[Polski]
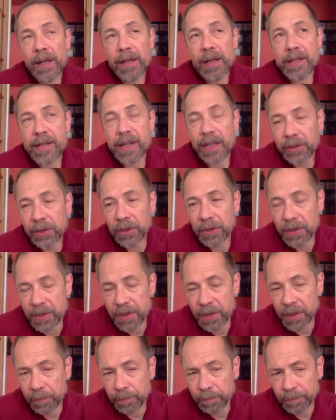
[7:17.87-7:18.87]
za to,
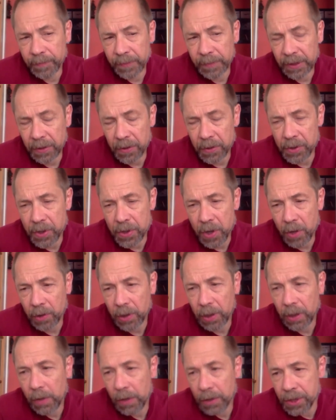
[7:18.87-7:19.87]
co mm,
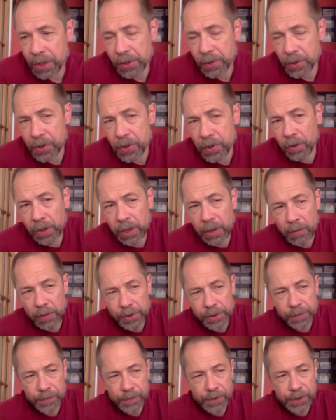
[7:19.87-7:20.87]
osiągnął, chociaż osiągnął
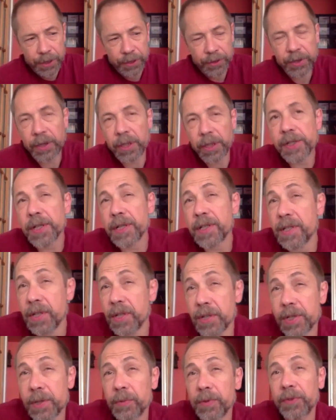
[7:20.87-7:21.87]
oczywiście tyle, że
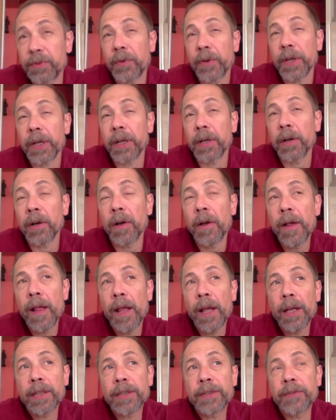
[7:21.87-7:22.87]
zniszczył swojego,
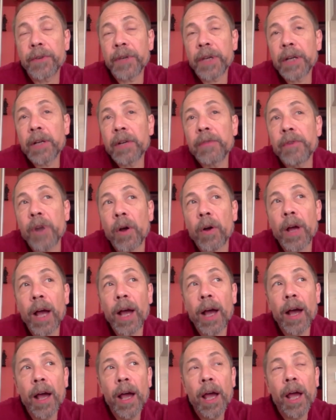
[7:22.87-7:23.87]
swojego
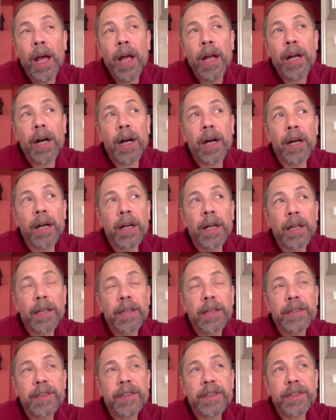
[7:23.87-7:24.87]
wroga. E,
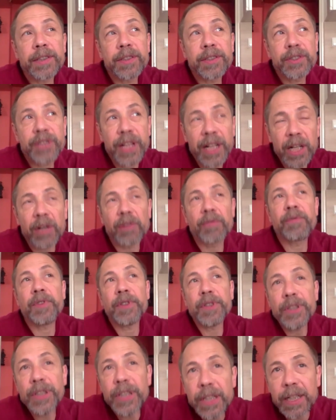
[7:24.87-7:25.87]
z tego
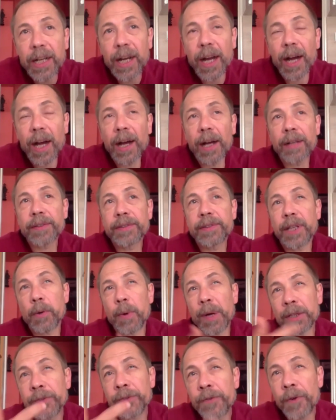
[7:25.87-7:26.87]
wynika, z tej
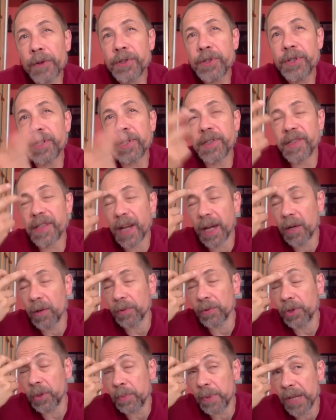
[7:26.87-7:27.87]
łatwości, z
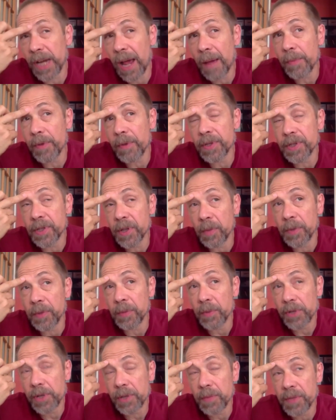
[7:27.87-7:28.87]
jaką dobieramy sobie,
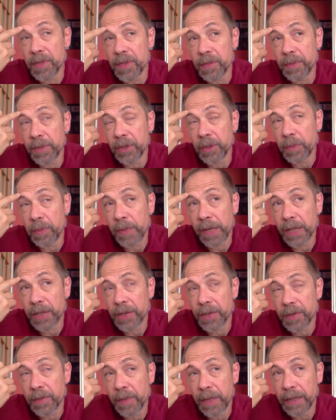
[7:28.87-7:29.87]
możemy sobie
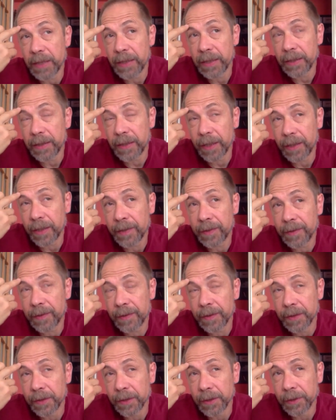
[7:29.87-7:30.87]
dobierać rozmaite
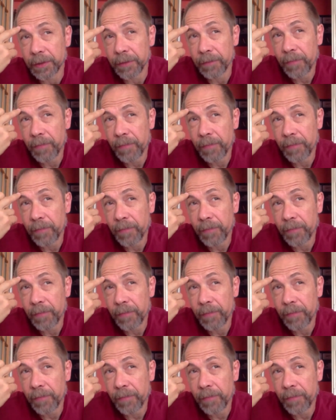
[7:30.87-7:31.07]
teksty,